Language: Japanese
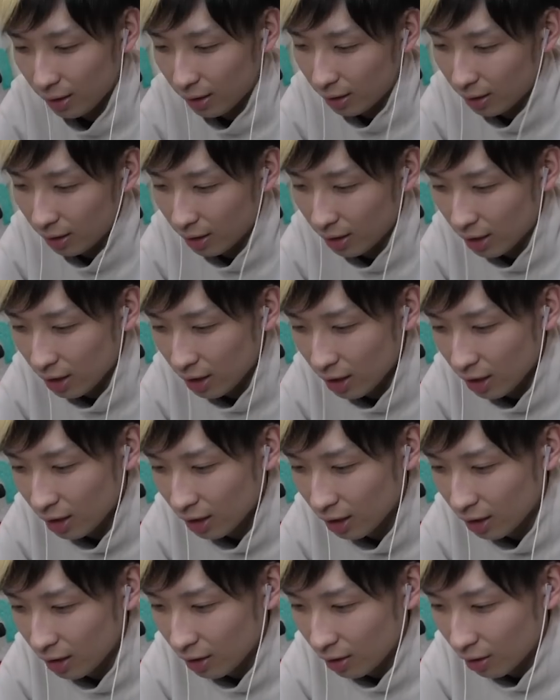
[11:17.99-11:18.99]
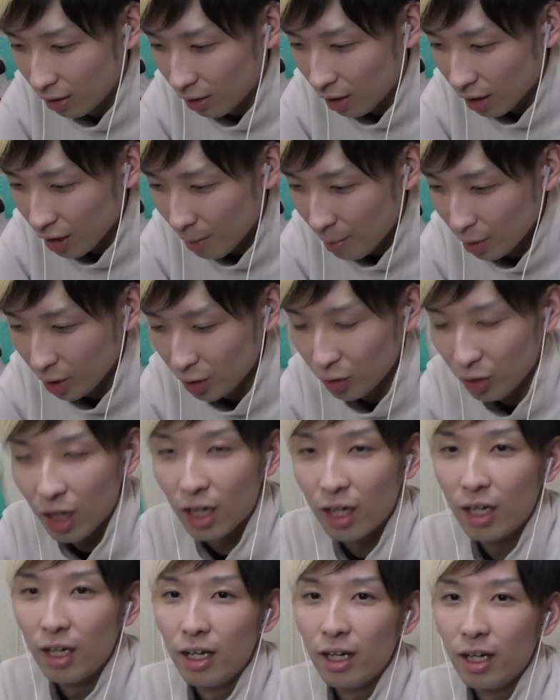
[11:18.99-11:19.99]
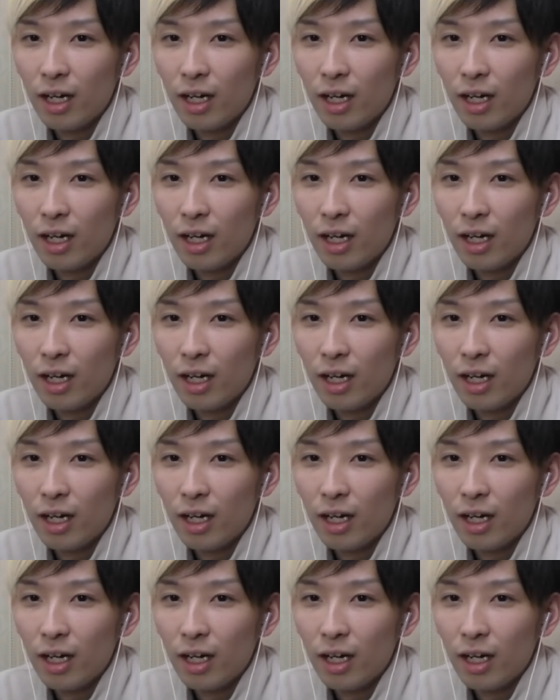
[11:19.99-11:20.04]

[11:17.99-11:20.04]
にゃにゃ赤丸だとは。